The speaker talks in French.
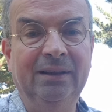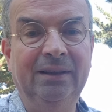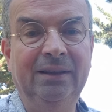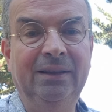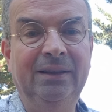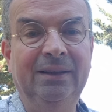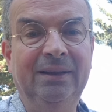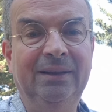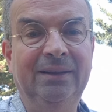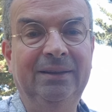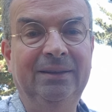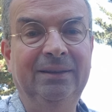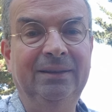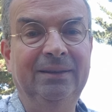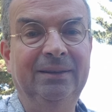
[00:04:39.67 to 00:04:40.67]

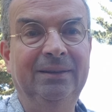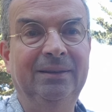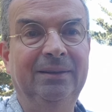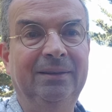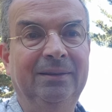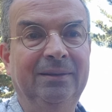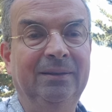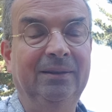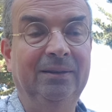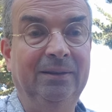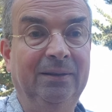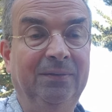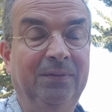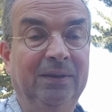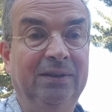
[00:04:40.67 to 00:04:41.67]
Et
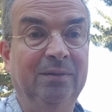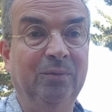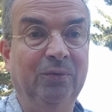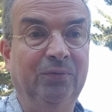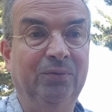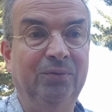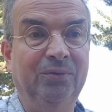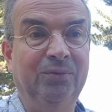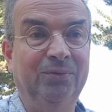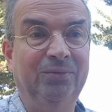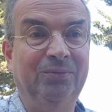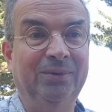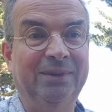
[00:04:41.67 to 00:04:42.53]
effectivement, faut,